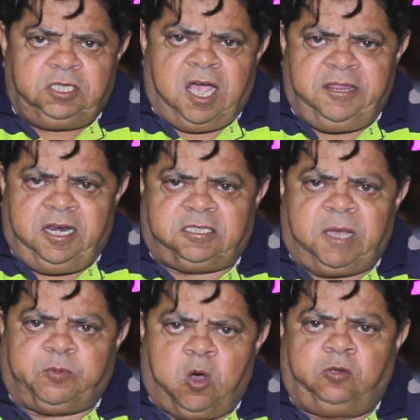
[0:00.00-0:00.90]
याद है ना
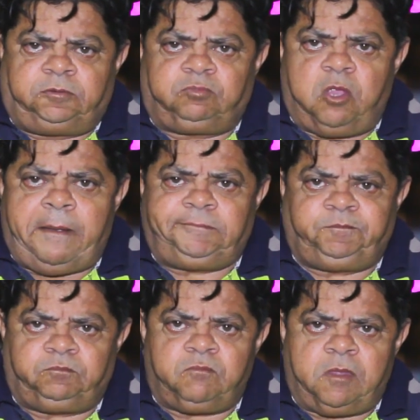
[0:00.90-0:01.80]
सबको
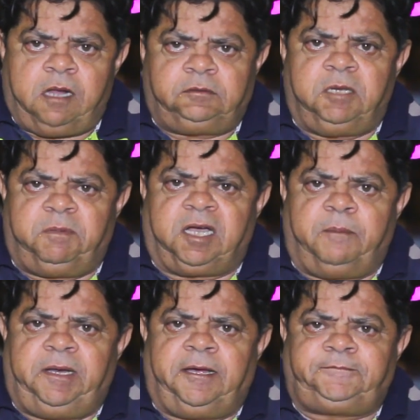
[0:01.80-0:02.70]
सबक
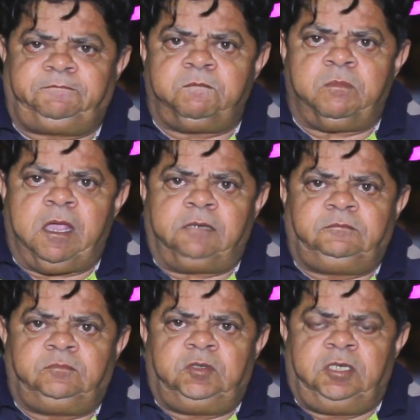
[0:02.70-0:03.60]
अपना
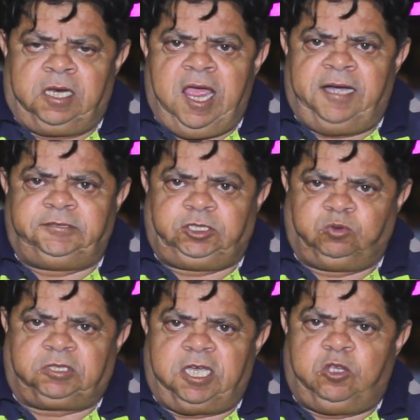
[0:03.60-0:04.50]
इंग्लैंड
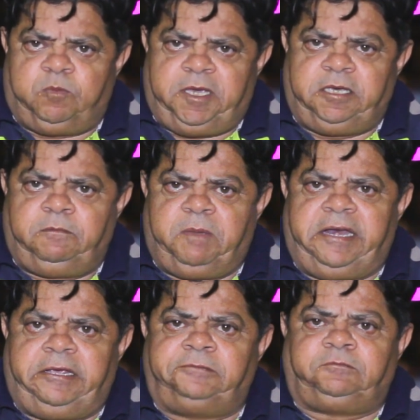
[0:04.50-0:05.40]
यूके दुबई
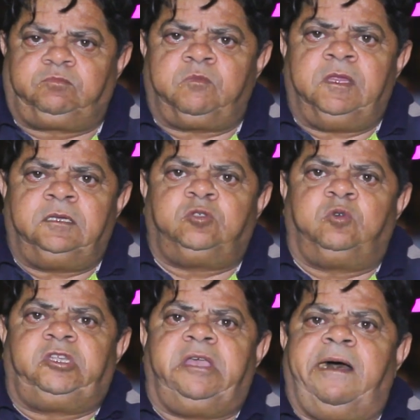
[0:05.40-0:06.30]
बहरीन
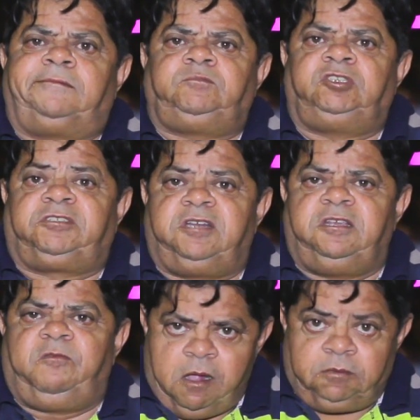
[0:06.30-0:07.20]
सऊदिया
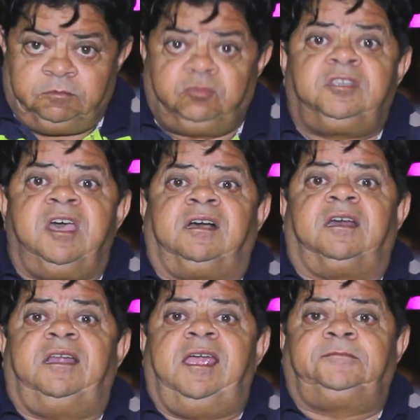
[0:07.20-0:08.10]
इटली क्या
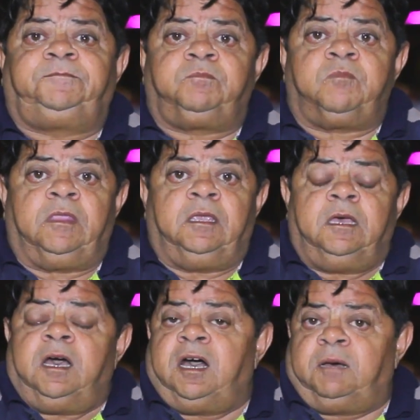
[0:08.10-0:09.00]
करना है
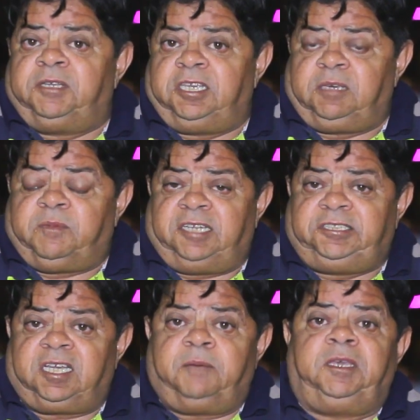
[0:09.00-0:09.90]
हाँ मज़े की बात यह कि